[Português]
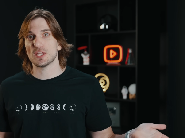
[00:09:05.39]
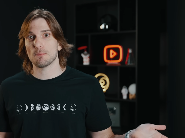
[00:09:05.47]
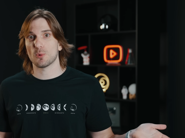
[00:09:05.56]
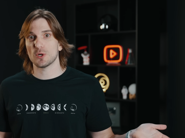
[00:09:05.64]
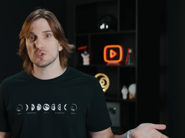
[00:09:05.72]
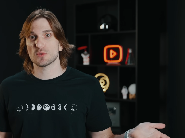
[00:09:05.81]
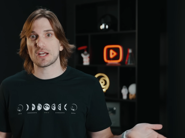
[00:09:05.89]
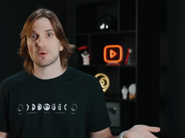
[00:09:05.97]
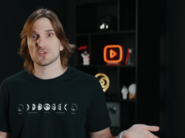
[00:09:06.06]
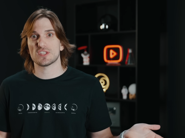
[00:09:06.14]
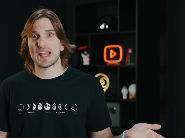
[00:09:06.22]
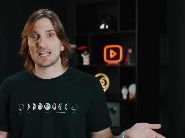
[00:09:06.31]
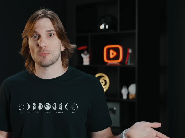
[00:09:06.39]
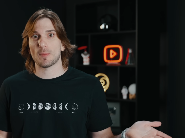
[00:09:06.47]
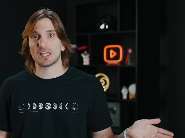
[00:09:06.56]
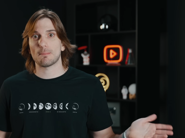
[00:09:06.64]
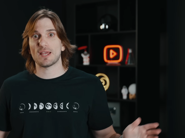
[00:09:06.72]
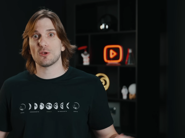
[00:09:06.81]
depois do que é considerado
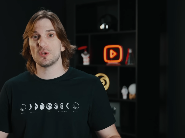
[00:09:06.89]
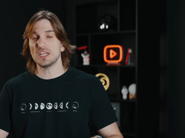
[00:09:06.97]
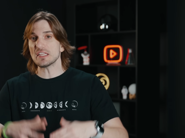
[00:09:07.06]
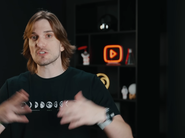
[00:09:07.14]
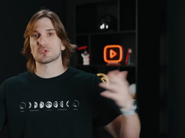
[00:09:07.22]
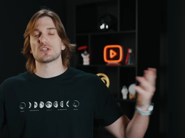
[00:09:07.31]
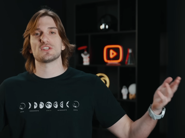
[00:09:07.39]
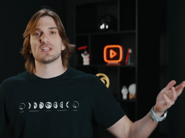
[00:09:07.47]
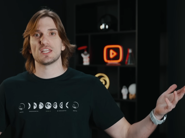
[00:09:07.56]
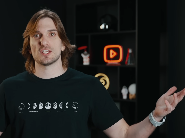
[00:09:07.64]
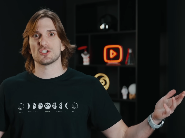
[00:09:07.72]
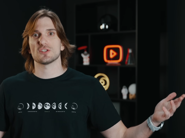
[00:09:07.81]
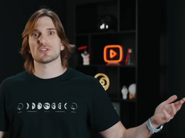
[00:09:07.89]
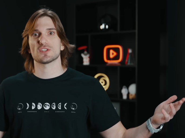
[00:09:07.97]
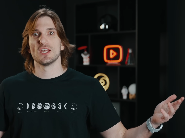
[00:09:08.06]
pela maioria das outras igrejas.